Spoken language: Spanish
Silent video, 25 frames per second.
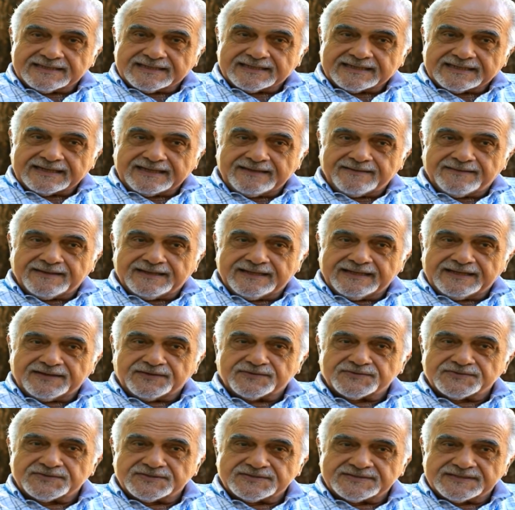arriba de
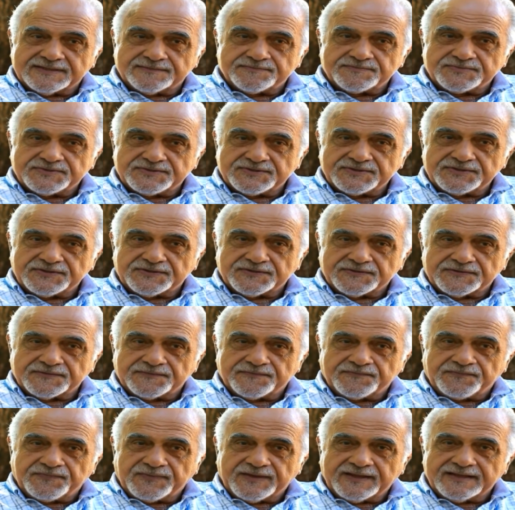Concepción.
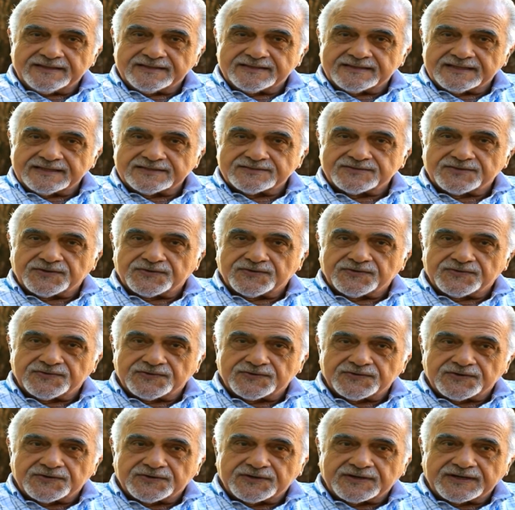Entre esos
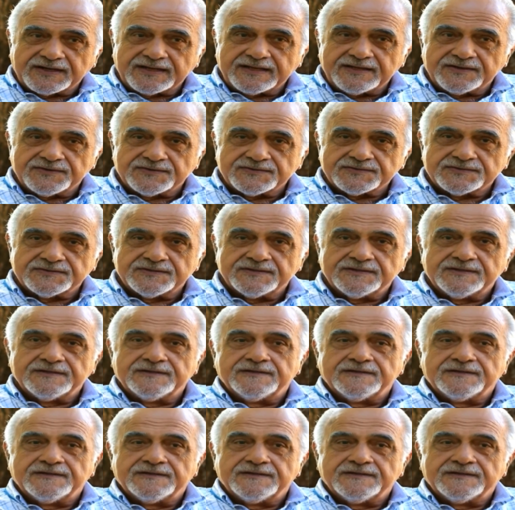dos ríos,